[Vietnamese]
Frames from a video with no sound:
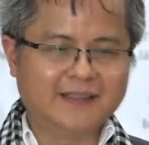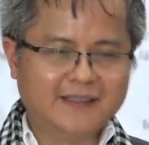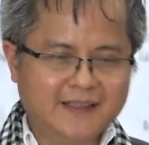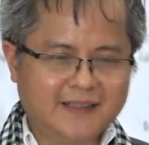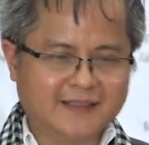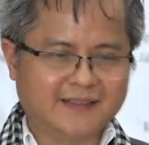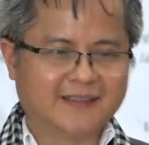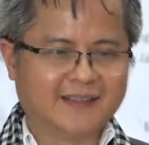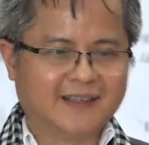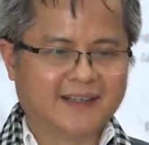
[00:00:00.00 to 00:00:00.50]
thứ
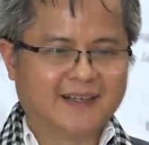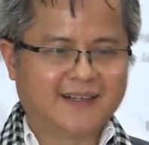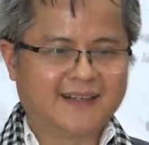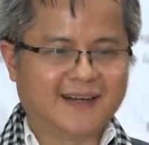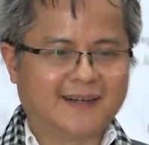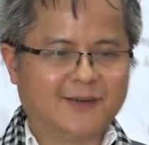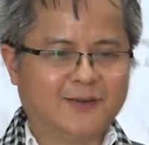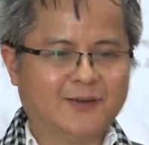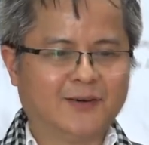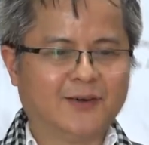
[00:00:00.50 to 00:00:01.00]
nhất
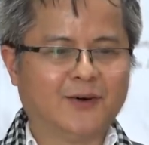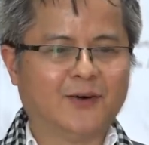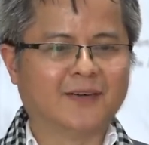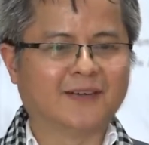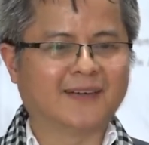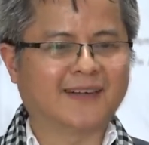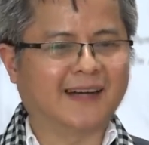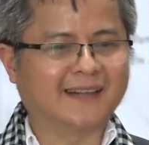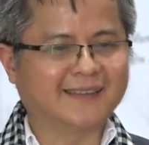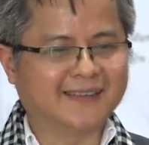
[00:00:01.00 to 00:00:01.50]
là luôn
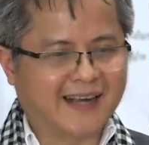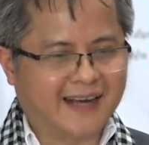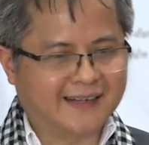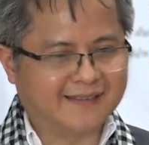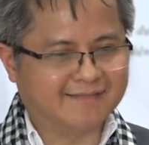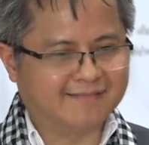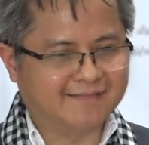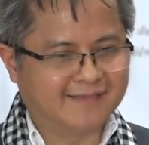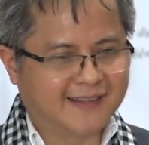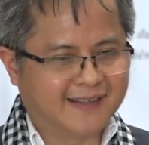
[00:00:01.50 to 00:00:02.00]
luôn canh
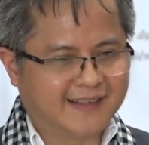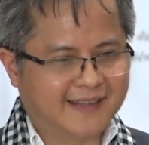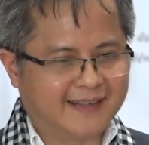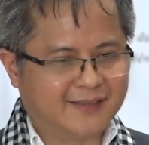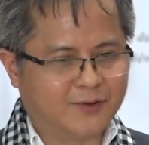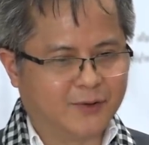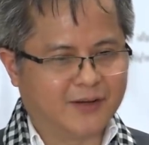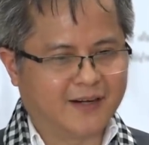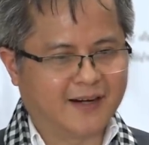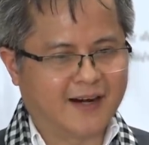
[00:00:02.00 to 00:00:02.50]
cánh cái
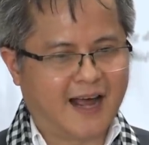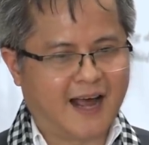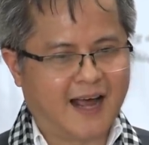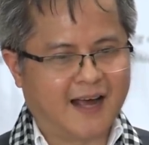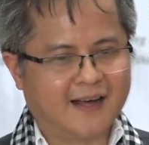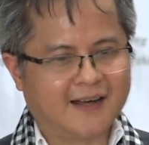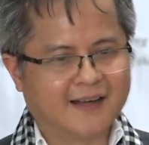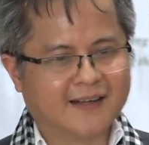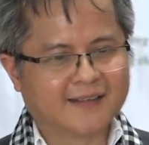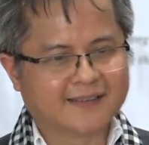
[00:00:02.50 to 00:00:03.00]
chuyện
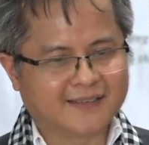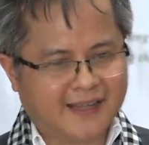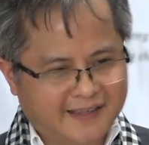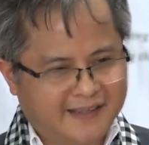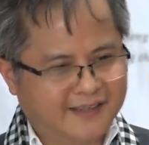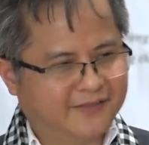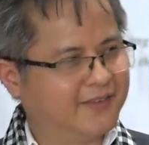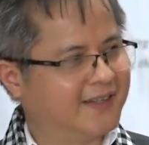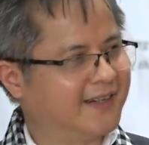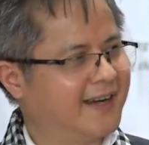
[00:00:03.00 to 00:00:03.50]
là thanh
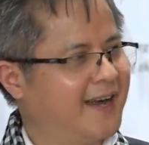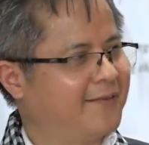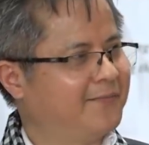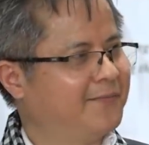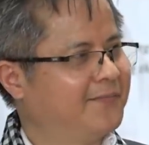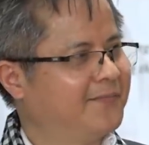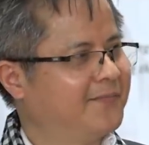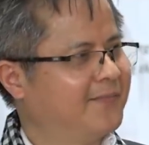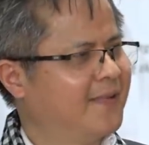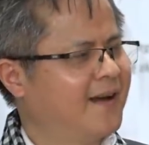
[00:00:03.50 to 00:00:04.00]
niên Việt Nam
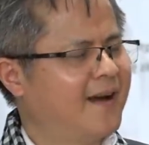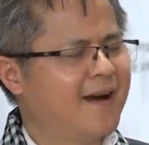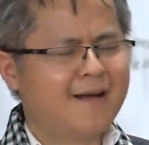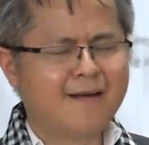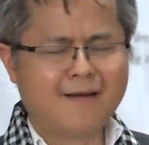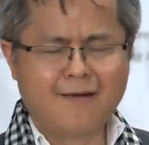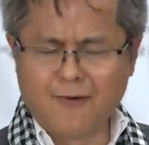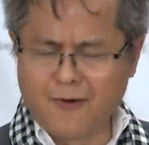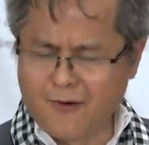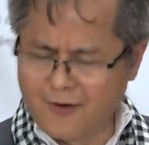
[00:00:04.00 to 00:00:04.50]

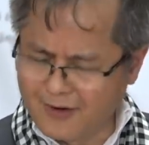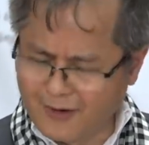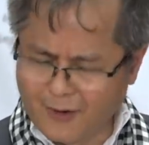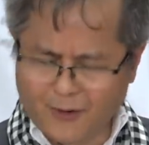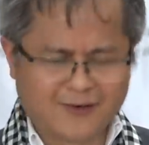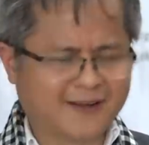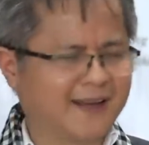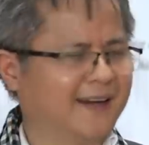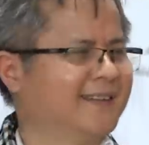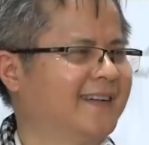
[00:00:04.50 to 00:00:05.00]
luôn
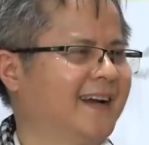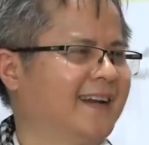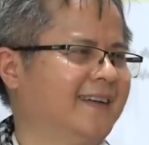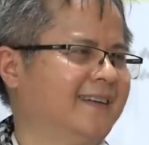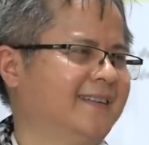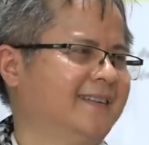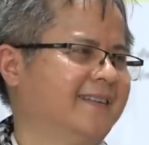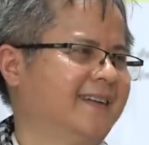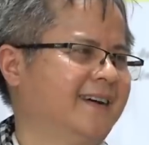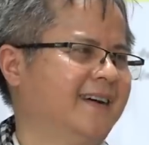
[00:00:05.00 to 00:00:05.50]
luôn canh cánh
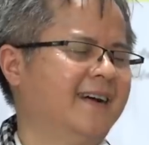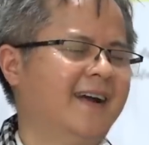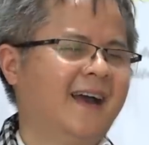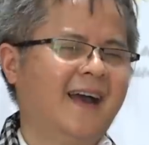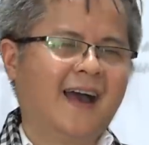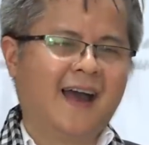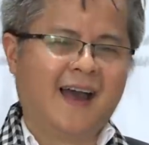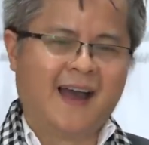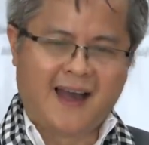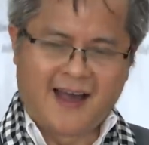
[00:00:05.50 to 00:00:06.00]
là như thế
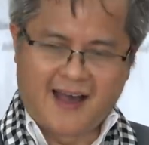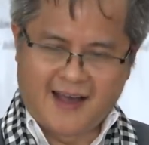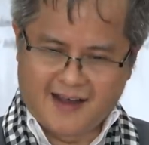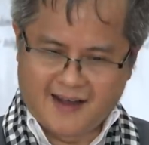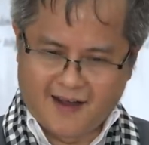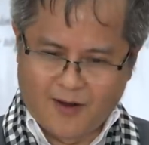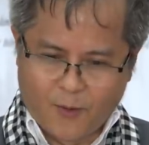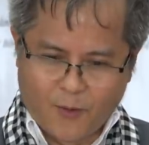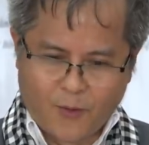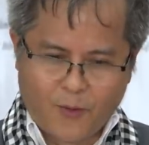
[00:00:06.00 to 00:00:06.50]

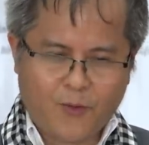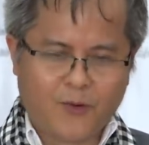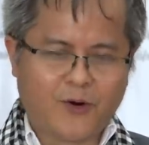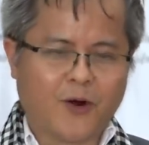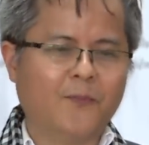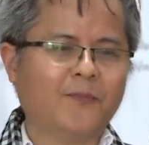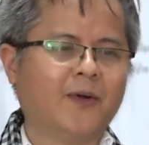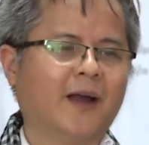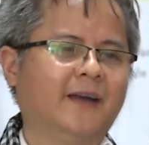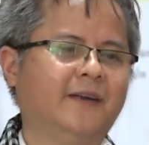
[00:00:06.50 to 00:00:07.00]
ngủ
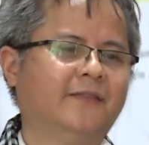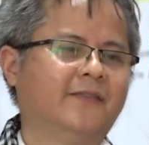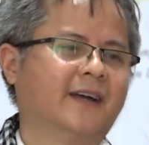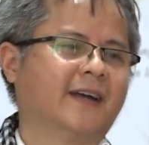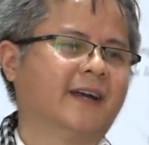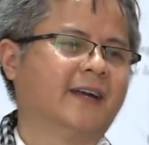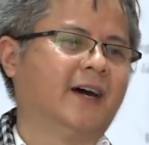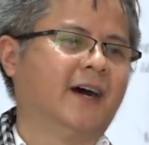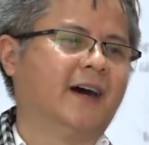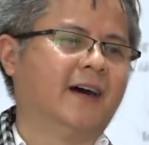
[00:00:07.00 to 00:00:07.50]
cũng nghĩ về
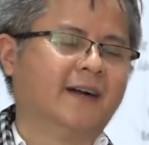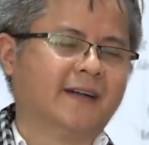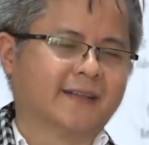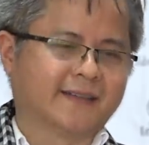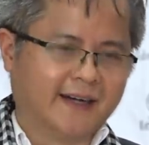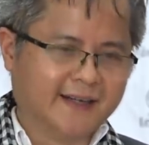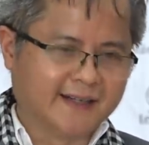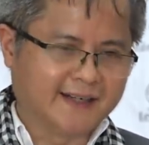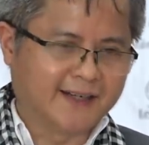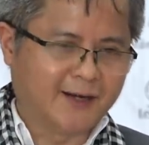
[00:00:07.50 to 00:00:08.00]
cái đó
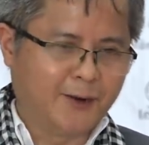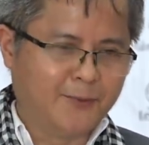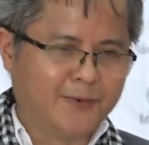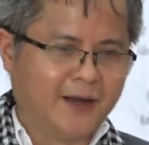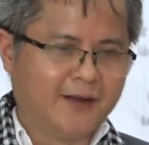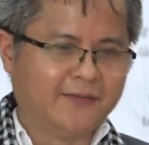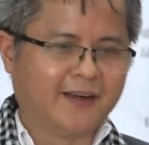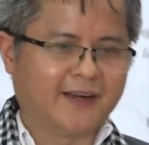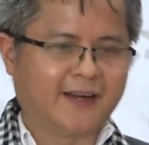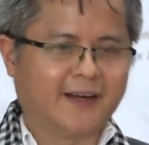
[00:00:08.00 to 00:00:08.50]
thức cũng
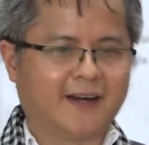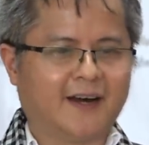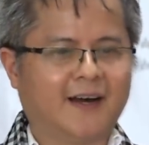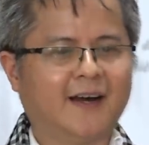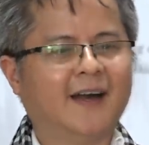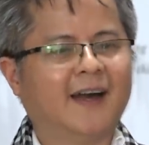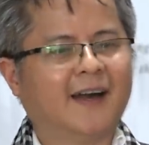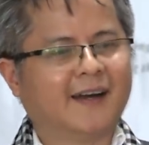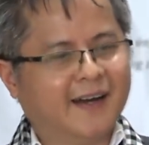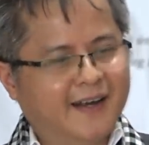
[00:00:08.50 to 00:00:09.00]
nghĩ về cái đó
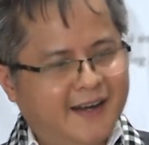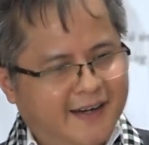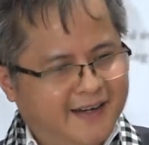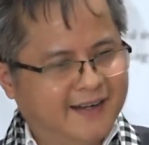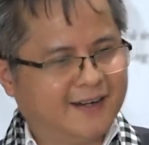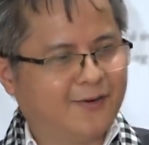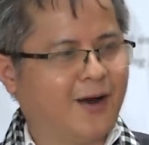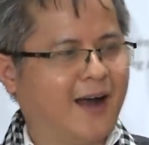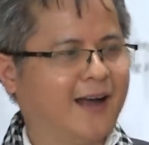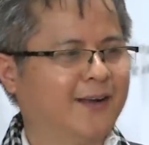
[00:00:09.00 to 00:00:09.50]
đi
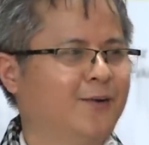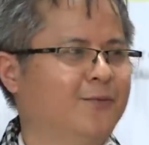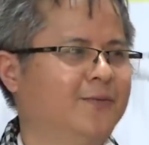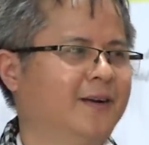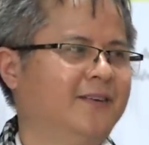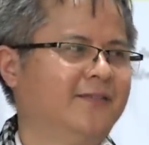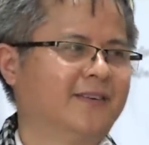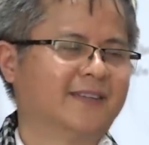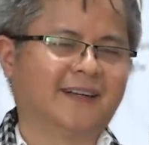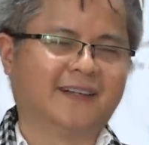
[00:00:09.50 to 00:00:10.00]
nước ngoài cũng
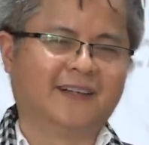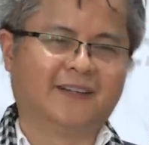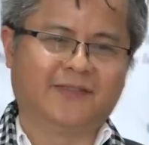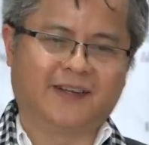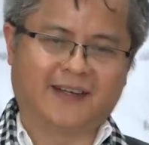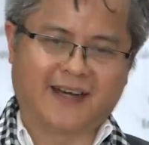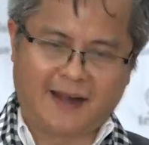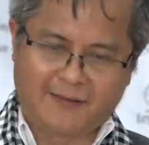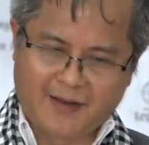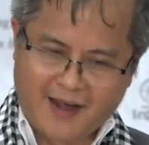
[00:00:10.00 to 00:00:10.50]
nghĩ về thanh niên
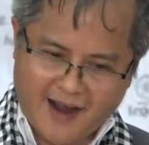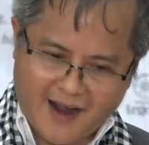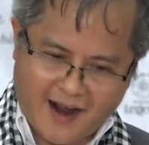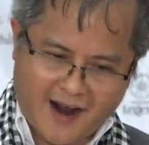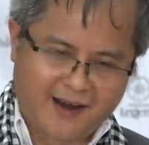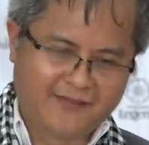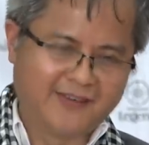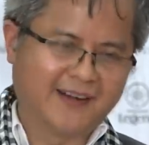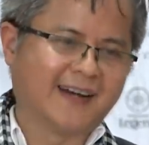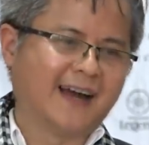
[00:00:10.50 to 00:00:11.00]
Việt Nam
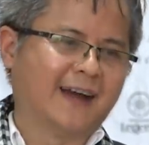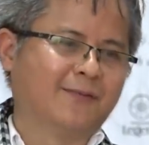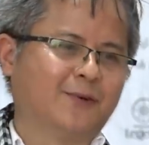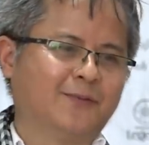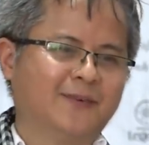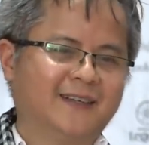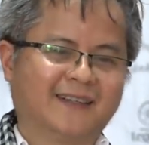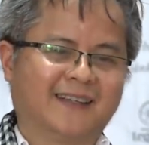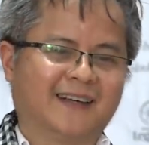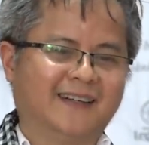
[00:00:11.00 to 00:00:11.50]
ở Việt Nam
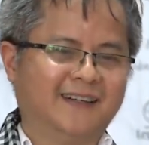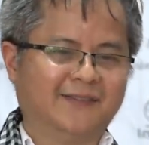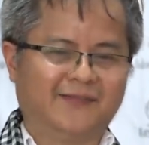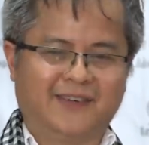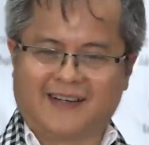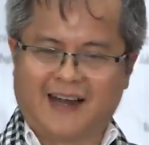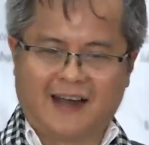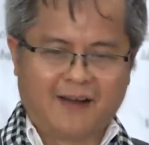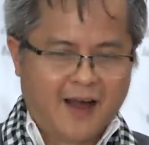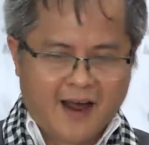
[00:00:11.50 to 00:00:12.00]
cũng đưa thanh niên
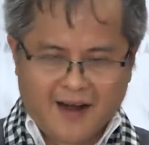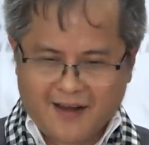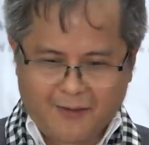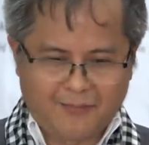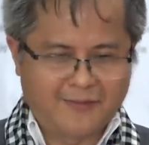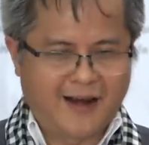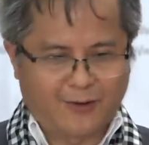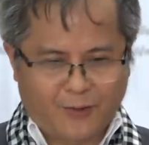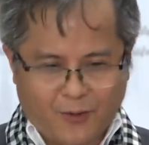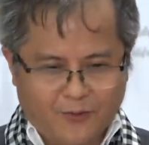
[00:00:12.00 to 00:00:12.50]
Việt Nam
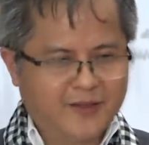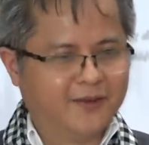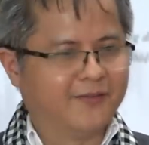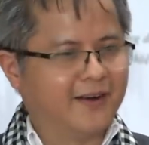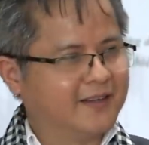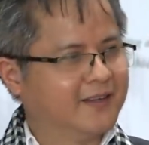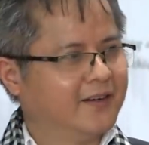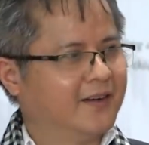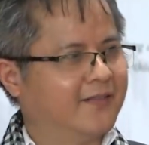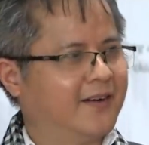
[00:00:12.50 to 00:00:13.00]
lúc nào cũng như
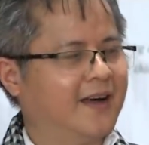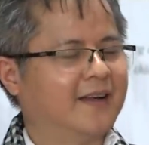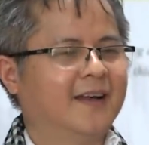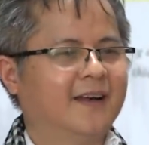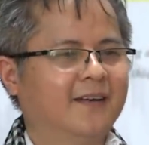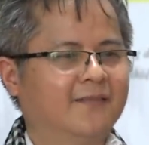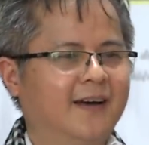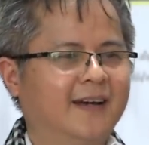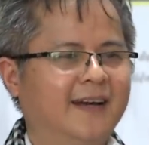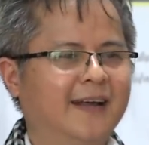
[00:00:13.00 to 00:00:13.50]
vậy như vậy vậy
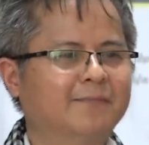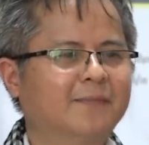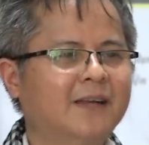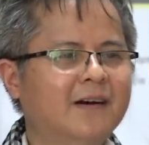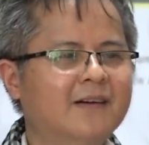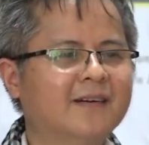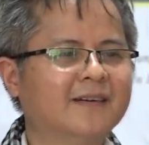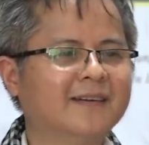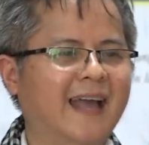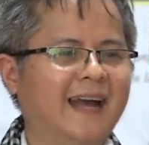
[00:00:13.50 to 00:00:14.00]
và anh em
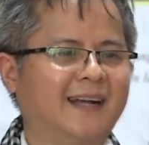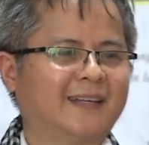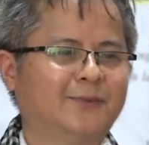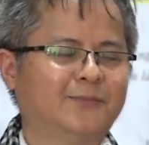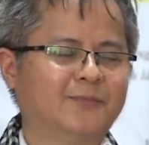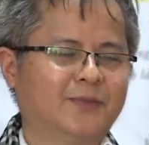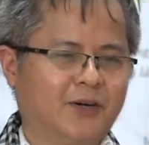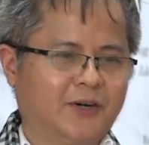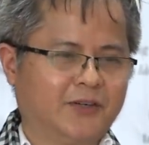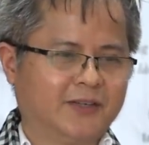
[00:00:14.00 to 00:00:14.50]
thường nhắc
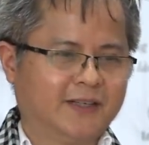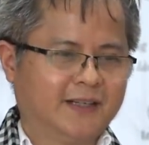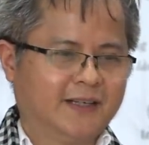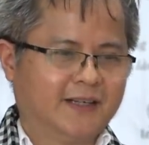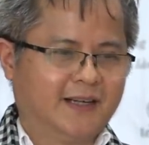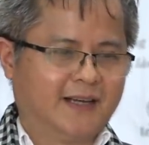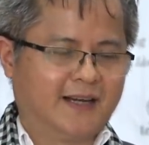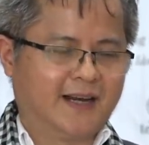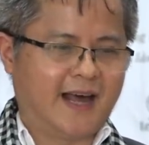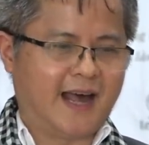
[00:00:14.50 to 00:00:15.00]
chúng tôi
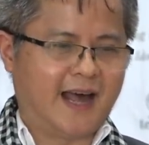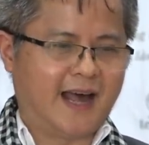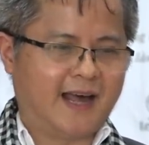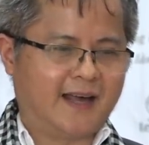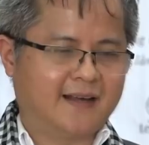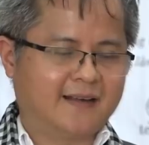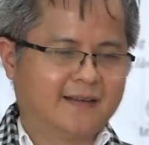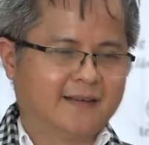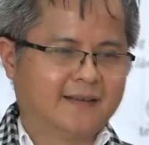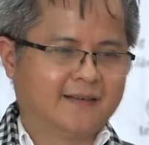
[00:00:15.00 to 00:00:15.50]

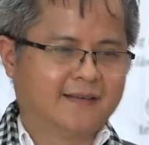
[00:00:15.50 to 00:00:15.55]
là